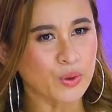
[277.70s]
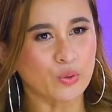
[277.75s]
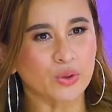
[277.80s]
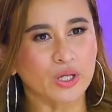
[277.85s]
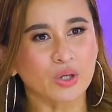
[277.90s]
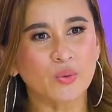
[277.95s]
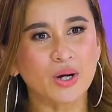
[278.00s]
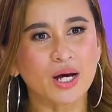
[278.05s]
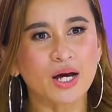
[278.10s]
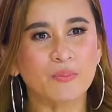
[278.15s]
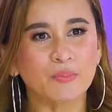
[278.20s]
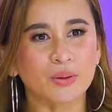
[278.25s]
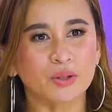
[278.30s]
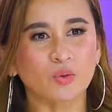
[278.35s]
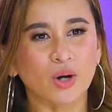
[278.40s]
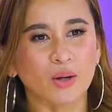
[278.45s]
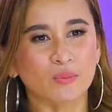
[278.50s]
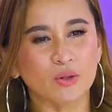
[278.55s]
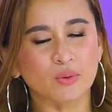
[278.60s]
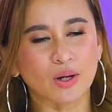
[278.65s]
พี่อู๋คิดว่าเป็น
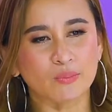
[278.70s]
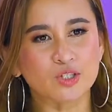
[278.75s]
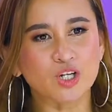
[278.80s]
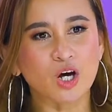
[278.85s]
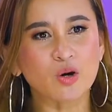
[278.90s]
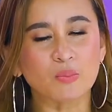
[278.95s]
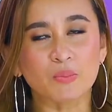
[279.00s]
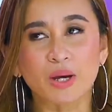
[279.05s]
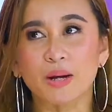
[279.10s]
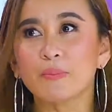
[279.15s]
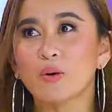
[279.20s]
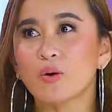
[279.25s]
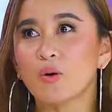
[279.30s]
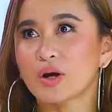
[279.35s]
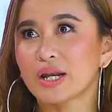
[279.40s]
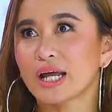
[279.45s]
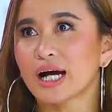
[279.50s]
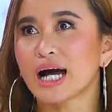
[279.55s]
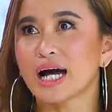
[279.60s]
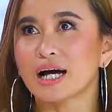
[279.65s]
ความดีความชอบของแม่โบ
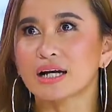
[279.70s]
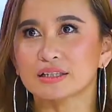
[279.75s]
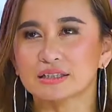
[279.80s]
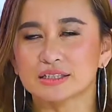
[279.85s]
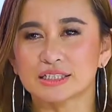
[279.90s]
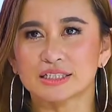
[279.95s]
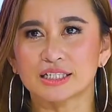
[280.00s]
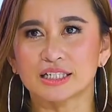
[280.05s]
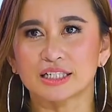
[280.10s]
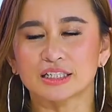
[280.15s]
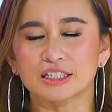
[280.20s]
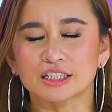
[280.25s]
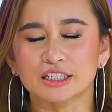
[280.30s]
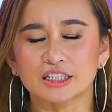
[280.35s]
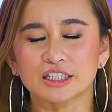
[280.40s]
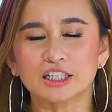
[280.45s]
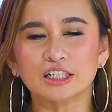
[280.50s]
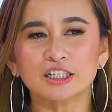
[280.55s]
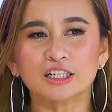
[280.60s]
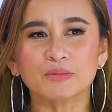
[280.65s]
นะคะจริ
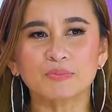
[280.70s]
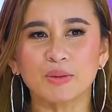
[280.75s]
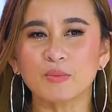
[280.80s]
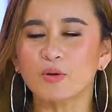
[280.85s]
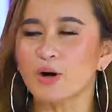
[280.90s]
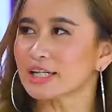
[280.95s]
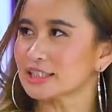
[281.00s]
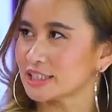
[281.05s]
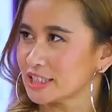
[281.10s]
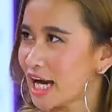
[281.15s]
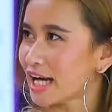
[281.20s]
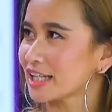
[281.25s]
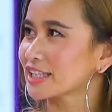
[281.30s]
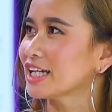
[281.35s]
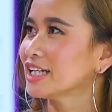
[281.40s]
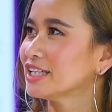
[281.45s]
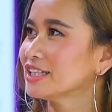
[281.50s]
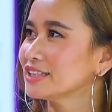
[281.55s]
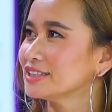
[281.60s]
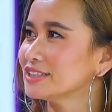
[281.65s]
งๆลึกๆแม่โบอาจจะอยาก
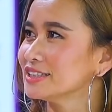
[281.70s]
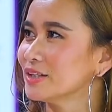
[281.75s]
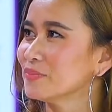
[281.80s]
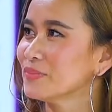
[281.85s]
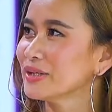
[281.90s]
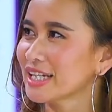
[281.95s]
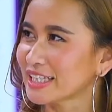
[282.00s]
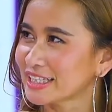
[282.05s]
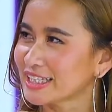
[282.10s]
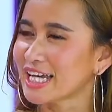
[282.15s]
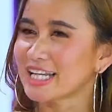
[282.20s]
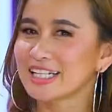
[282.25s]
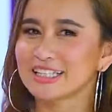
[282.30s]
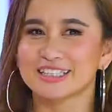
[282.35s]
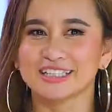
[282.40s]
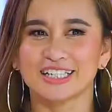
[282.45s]
เต้นแล้วไม่ได้เต้น